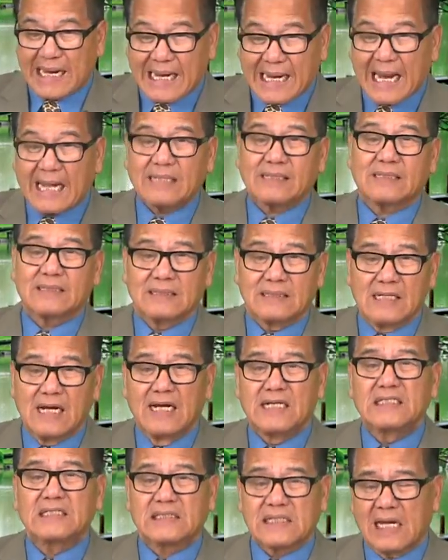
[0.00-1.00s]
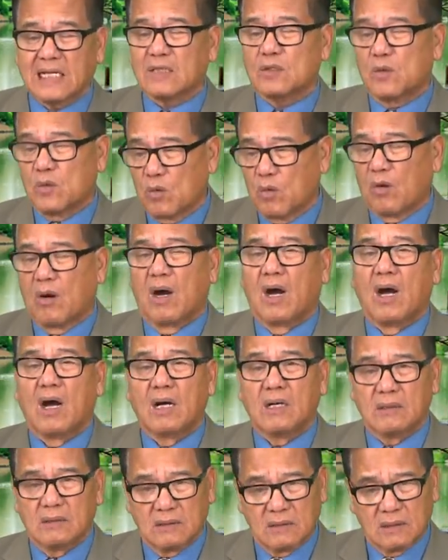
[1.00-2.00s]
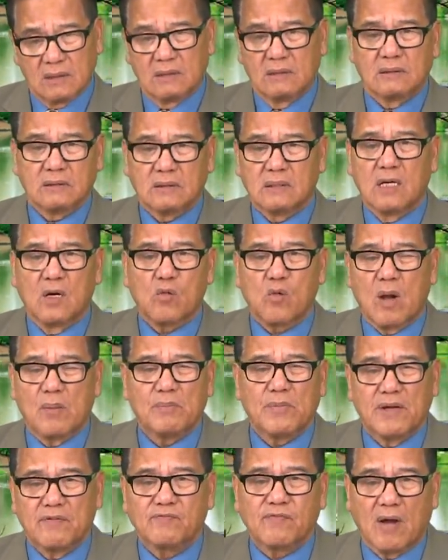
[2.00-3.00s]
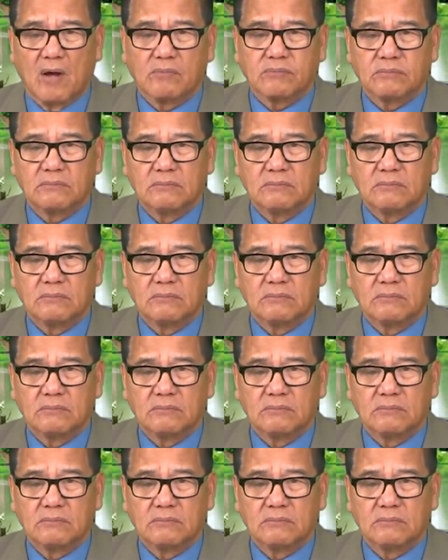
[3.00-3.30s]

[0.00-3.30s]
cắt ngân sách của cơ quan biên phòng